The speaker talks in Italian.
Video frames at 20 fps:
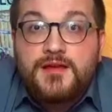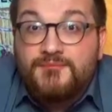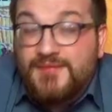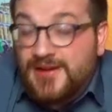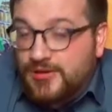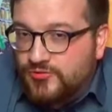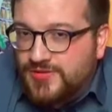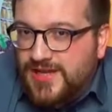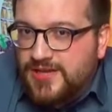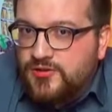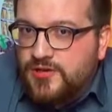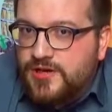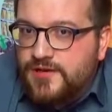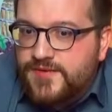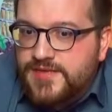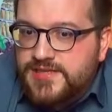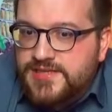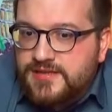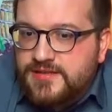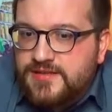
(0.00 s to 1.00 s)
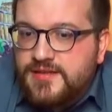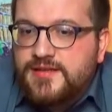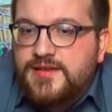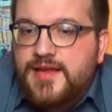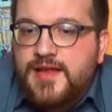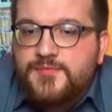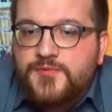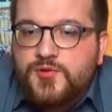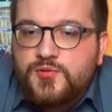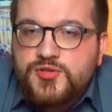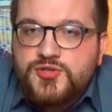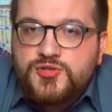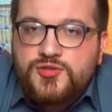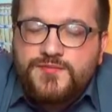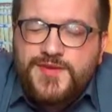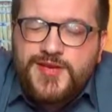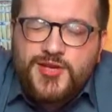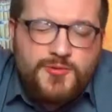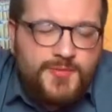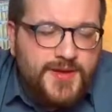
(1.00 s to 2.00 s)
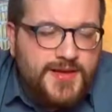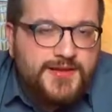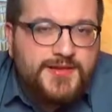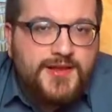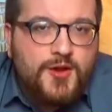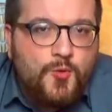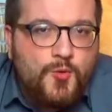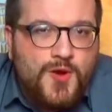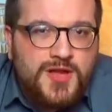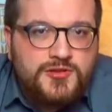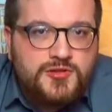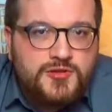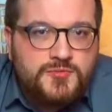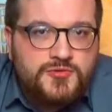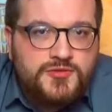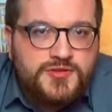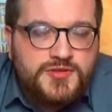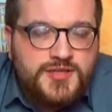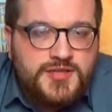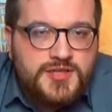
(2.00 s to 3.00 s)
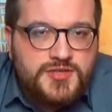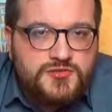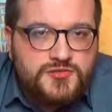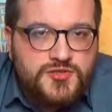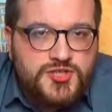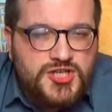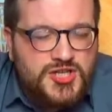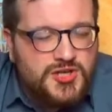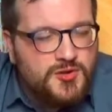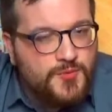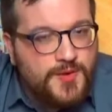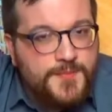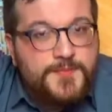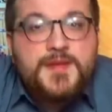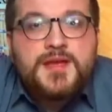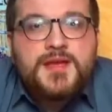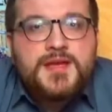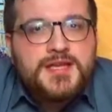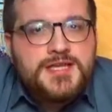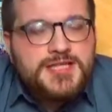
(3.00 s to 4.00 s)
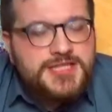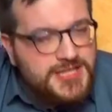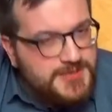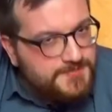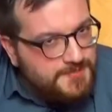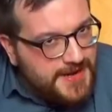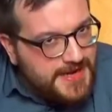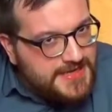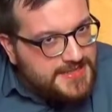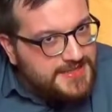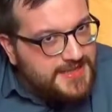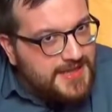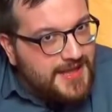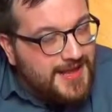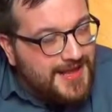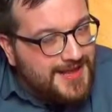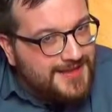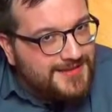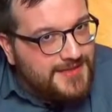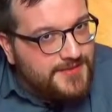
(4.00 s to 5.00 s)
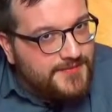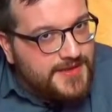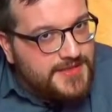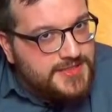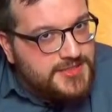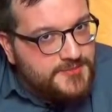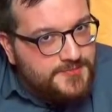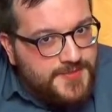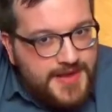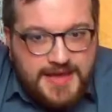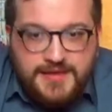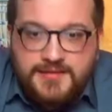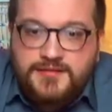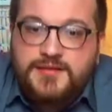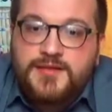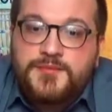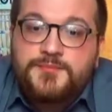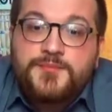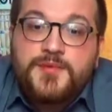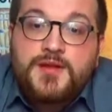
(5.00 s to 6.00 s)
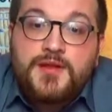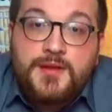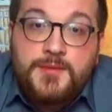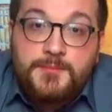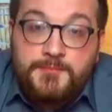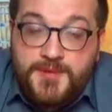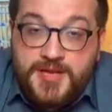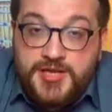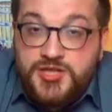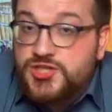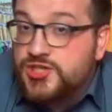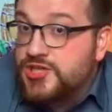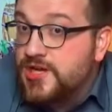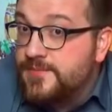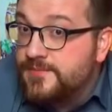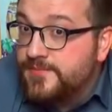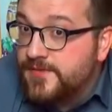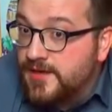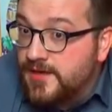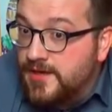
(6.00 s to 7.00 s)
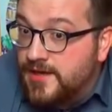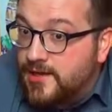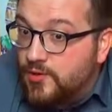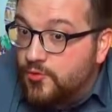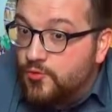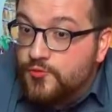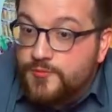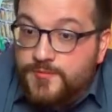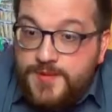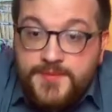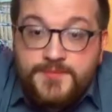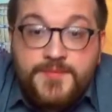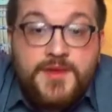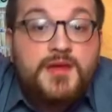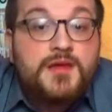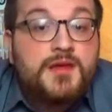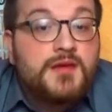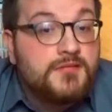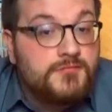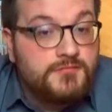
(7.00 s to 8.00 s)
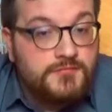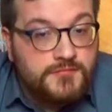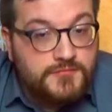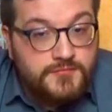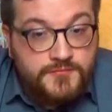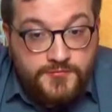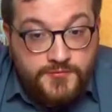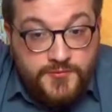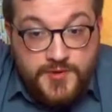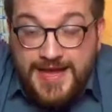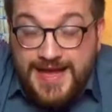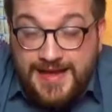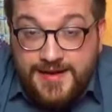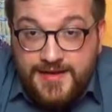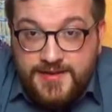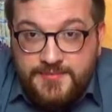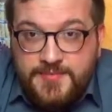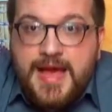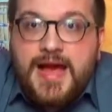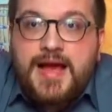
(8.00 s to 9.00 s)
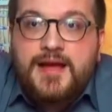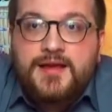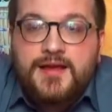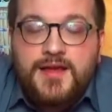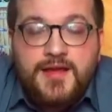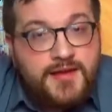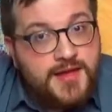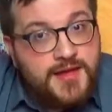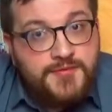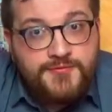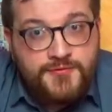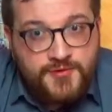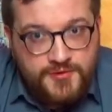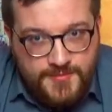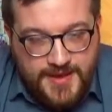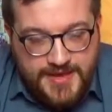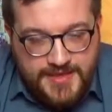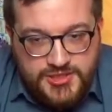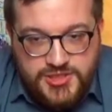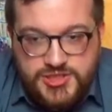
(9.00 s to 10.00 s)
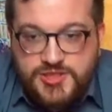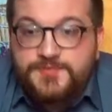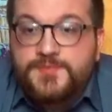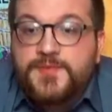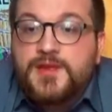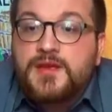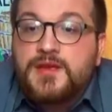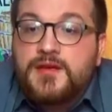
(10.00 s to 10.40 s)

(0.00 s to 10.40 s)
Valutando la versatilità, questo vino merita 4 bottiglie su 5. Si presta a diversi piatti, pesce, legumi, mh, mm, carni bianche e formaggi.